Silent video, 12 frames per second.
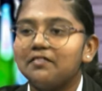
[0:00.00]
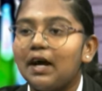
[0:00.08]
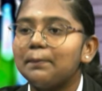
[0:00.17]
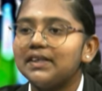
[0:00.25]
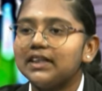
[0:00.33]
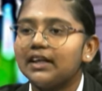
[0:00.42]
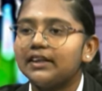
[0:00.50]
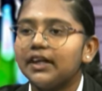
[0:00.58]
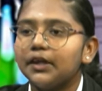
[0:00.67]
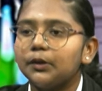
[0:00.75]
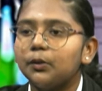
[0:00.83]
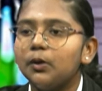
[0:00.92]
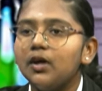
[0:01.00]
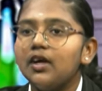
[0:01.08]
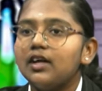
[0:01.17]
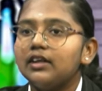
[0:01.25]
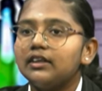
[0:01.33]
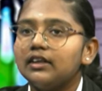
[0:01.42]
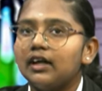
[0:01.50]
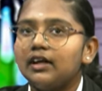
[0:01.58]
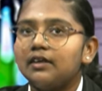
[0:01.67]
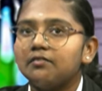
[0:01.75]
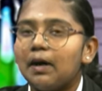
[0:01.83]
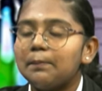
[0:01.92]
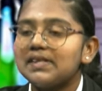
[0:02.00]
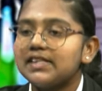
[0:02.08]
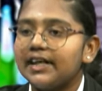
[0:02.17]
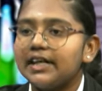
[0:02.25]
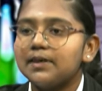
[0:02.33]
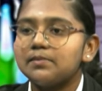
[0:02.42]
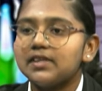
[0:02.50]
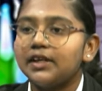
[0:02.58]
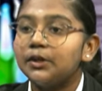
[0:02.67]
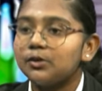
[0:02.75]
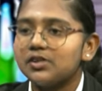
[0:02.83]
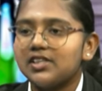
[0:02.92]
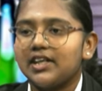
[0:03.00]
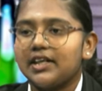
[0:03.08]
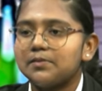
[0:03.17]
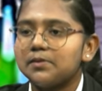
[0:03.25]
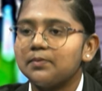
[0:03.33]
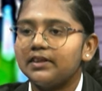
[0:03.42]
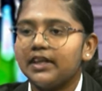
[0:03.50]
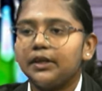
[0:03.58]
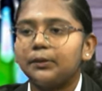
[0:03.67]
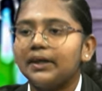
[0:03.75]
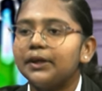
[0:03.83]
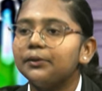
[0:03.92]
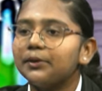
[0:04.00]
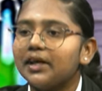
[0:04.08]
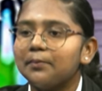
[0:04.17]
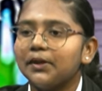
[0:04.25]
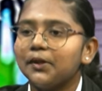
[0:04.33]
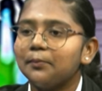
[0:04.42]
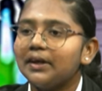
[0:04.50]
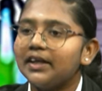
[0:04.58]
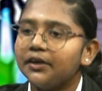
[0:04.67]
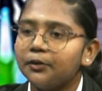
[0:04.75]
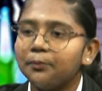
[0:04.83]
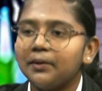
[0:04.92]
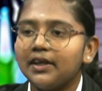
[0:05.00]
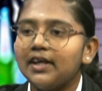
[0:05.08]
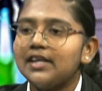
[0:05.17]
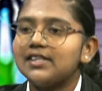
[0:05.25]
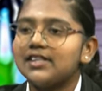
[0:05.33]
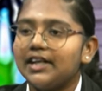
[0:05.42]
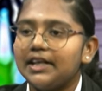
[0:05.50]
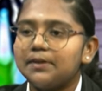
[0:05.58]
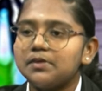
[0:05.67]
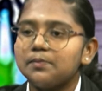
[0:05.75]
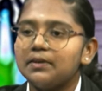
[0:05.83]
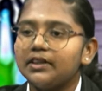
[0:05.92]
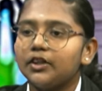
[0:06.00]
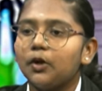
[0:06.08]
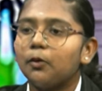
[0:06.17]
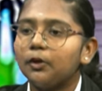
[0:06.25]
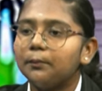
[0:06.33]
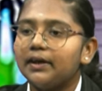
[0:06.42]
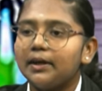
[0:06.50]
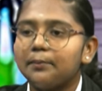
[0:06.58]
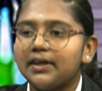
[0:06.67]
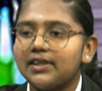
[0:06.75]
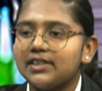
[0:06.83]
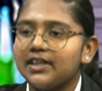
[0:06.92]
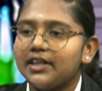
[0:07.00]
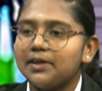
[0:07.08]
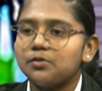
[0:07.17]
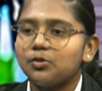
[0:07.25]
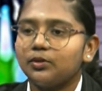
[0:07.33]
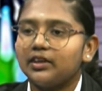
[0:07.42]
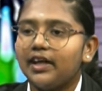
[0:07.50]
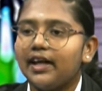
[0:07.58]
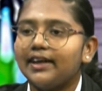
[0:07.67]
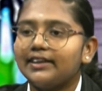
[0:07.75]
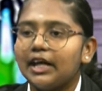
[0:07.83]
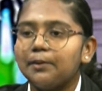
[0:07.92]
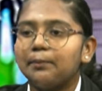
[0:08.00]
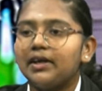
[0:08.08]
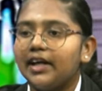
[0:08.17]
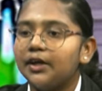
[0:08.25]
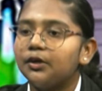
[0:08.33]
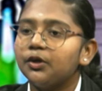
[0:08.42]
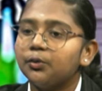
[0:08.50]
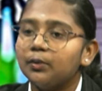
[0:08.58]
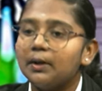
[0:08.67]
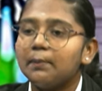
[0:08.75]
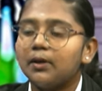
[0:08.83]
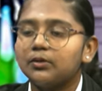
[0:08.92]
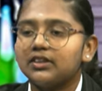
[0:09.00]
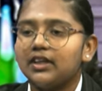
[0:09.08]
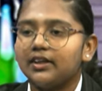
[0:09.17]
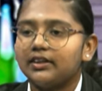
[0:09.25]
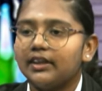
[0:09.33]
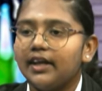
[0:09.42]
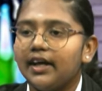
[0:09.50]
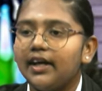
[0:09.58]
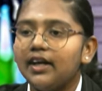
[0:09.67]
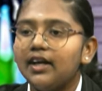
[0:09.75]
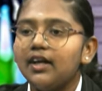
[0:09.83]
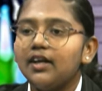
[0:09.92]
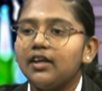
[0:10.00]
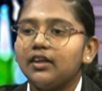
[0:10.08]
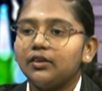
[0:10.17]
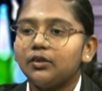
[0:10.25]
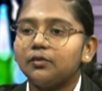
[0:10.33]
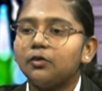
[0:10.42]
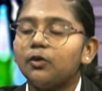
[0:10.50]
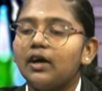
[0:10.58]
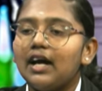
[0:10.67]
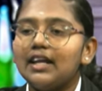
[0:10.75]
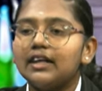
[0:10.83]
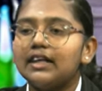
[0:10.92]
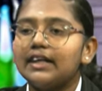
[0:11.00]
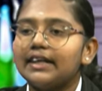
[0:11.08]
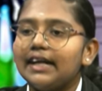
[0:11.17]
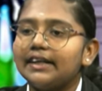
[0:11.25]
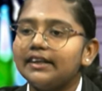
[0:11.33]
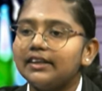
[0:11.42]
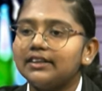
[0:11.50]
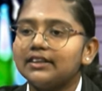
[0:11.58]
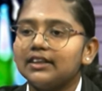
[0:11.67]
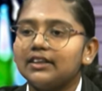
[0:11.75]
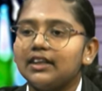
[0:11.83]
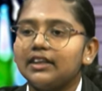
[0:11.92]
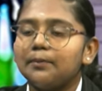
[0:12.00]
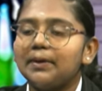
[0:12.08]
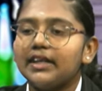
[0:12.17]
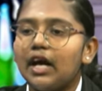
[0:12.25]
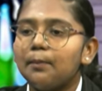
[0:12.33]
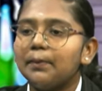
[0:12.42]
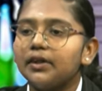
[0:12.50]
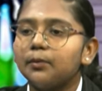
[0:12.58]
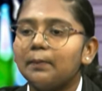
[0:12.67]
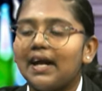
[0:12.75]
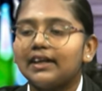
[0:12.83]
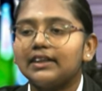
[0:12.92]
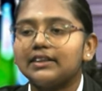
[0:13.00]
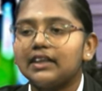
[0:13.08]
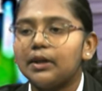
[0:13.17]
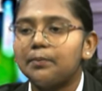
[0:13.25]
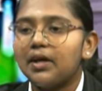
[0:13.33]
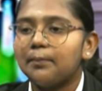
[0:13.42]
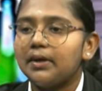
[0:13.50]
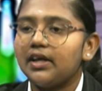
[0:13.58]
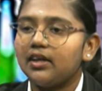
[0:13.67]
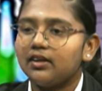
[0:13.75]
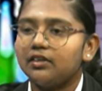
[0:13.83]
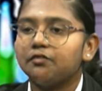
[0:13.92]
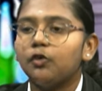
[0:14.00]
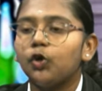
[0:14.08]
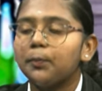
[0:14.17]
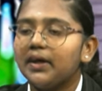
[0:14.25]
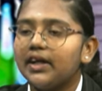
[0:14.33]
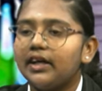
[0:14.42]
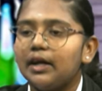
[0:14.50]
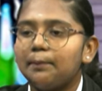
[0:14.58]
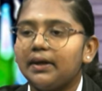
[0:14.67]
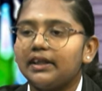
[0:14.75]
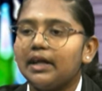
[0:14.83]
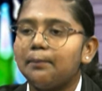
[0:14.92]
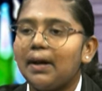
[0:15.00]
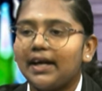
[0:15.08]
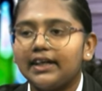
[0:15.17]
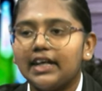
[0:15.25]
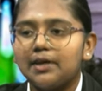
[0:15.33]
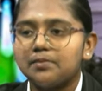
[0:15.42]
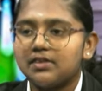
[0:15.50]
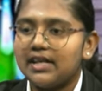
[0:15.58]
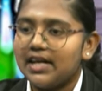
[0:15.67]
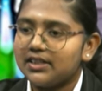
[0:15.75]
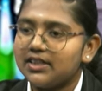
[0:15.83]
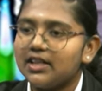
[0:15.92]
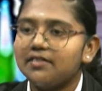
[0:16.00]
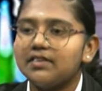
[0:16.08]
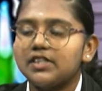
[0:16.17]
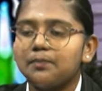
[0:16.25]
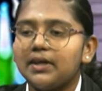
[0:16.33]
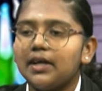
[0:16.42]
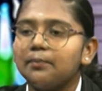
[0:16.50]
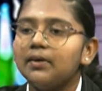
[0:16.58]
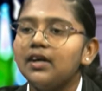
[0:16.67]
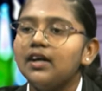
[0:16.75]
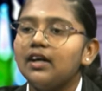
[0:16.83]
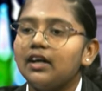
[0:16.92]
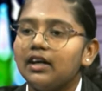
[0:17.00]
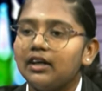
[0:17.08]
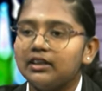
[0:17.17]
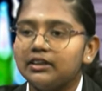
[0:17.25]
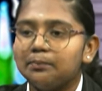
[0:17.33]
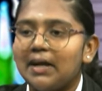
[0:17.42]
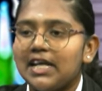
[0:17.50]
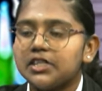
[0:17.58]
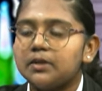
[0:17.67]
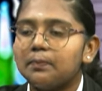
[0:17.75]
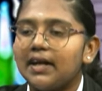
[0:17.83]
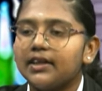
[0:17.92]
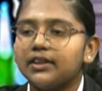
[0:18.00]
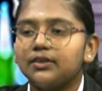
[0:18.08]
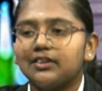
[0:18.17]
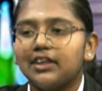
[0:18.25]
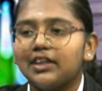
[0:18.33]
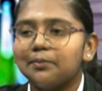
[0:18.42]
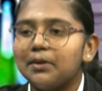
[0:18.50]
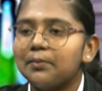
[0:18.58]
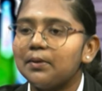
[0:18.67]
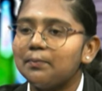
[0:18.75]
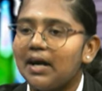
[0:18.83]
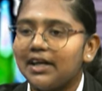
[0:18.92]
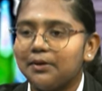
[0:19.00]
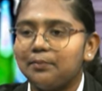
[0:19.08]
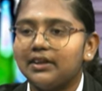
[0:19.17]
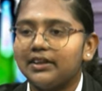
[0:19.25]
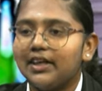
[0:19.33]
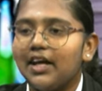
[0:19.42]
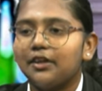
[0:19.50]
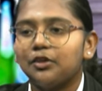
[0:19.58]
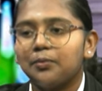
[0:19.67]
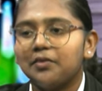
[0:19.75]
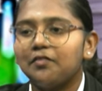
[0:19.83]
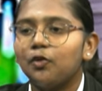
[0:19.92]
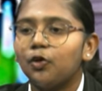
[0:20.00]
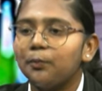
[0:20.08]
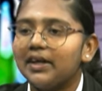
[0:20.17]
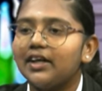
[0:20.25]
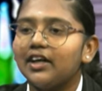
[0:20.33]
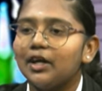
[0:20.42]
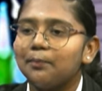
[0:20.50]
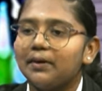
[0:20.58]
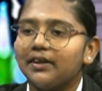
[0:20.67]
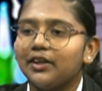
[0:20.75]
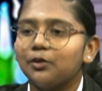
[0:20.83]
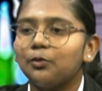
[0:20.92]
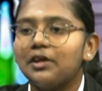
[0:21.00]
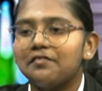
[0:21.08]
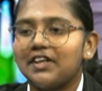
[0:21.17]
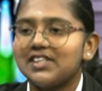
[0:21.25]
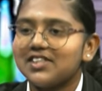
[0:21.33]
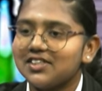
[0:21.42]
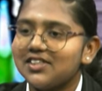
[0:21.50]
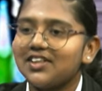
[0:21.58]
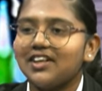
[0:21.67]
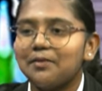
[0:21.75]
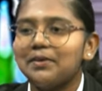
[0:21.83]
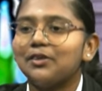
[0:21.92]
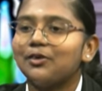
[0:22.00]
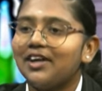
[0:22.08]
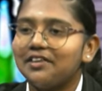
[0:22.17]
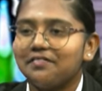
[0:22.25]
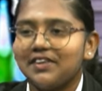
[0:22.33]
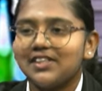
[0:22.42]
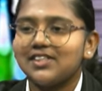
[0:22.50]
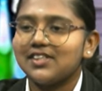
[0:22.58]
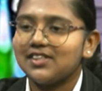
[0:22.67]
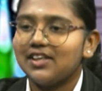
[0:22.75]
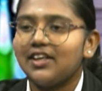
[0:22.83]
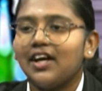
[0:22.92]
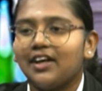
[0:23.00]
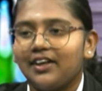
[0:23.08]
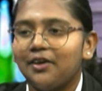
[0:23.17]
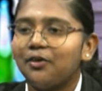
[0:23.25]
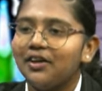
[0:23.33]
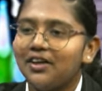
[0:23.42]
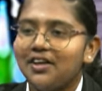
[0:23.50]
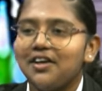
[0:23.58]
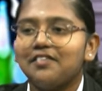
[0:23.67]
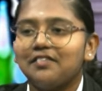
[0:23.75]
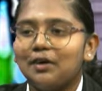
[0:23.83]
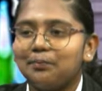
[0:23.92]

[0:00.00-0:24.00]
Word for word: वहाँ पे जाते हैं तो वहाँ पे स्टेडियम्स इंडोर स्टेडियम्स मिलते हैं तो इंडोर गेम है तो हमें इंडोर में स्टेडियम्स मिलते हैं और बहुत बड़े बड़े स्टेडियम्स होते हैं एक टाइम में टेन टू ट्वेल्व आउट्स लगते हैं राइट तो अलग अलग कैटेगरीज के चलते हैं बट यहाँ पे तो प्रैक्टिस के लिए भी हमें फ्लोर में करना पड़ता है बाकी टाइम्स नेशनल लेवल्स में ही हम जब नेशनल प्रैक्टिस होता है तभी हमें मैट मिलता है या तो हमें फ्लोर में ही करना पड़ता है तो इंफ्रास्ट्रक्चर का भी थोड़ा डिफरेंसेस है यहाँ के और वहाँ